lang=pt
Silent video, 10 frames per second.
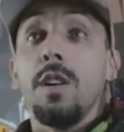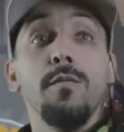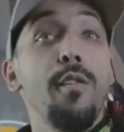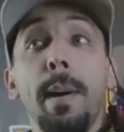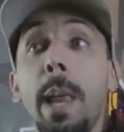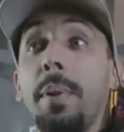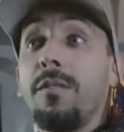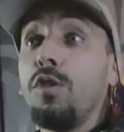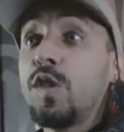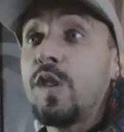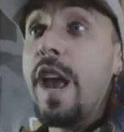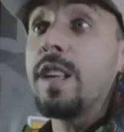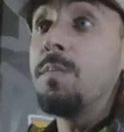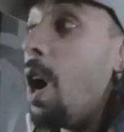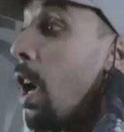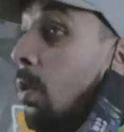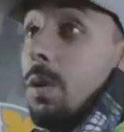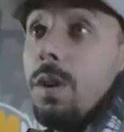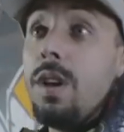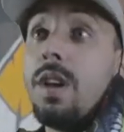Vou falar pra vocês, mano.
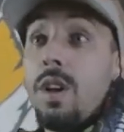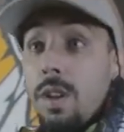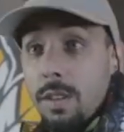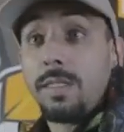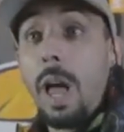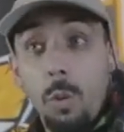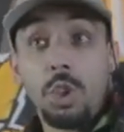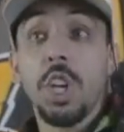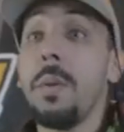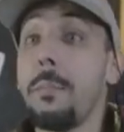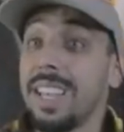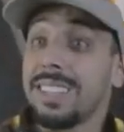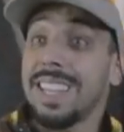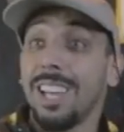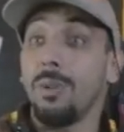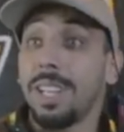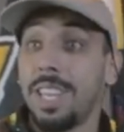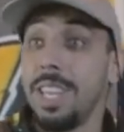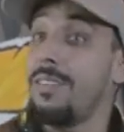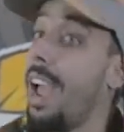Tá um time pesado
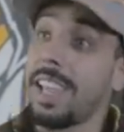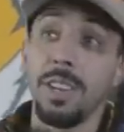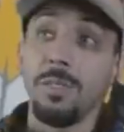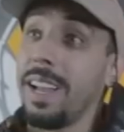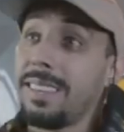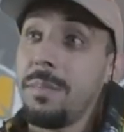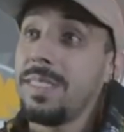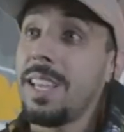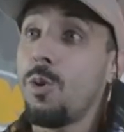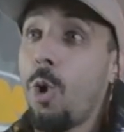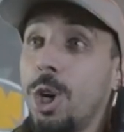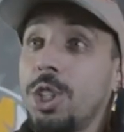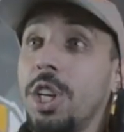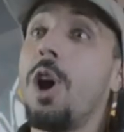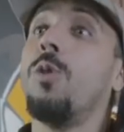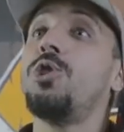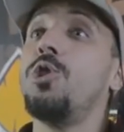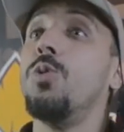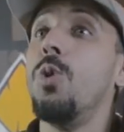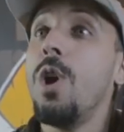aqui, velho, que não vai ter misericórdia não,
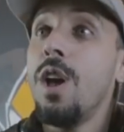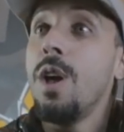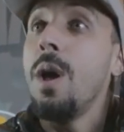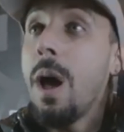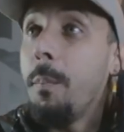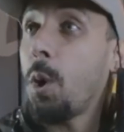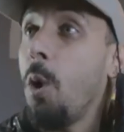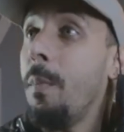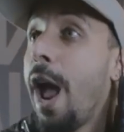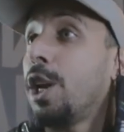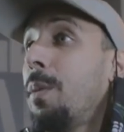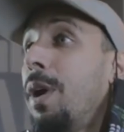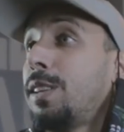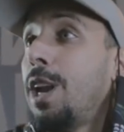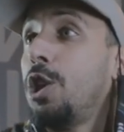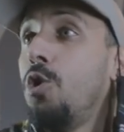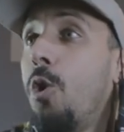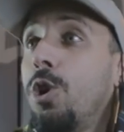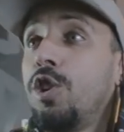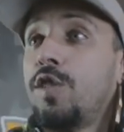tio. Promete a batalha de
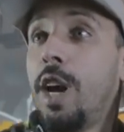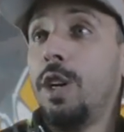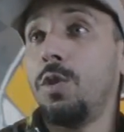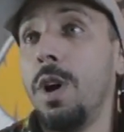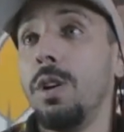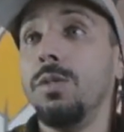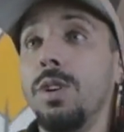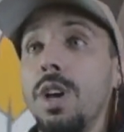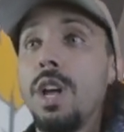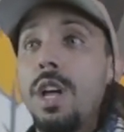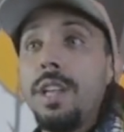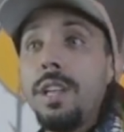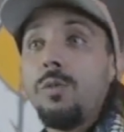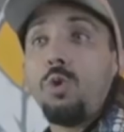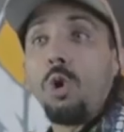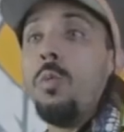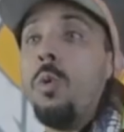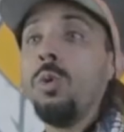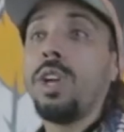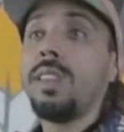hoje, certo, mano? E todo
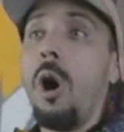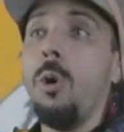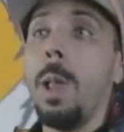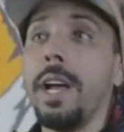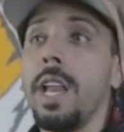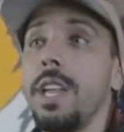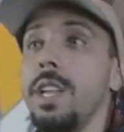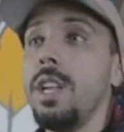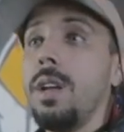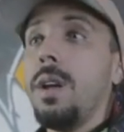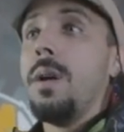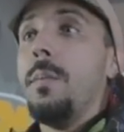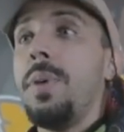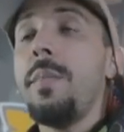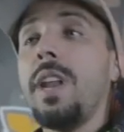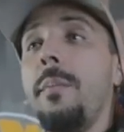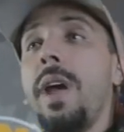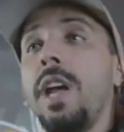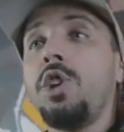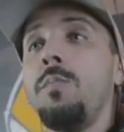mundo que tá online aí,
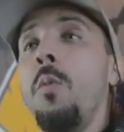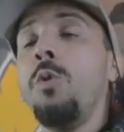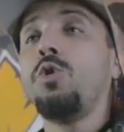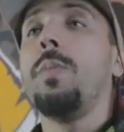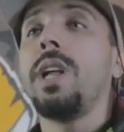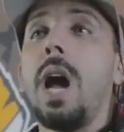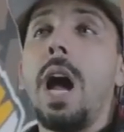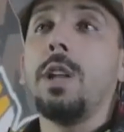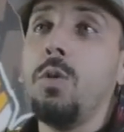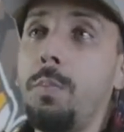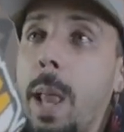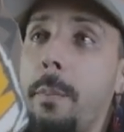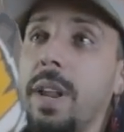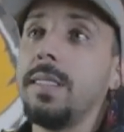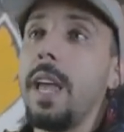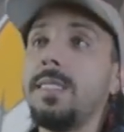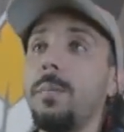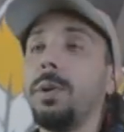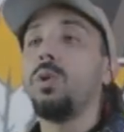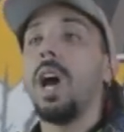primeiramente, meu muito obrigado pela presença, pelo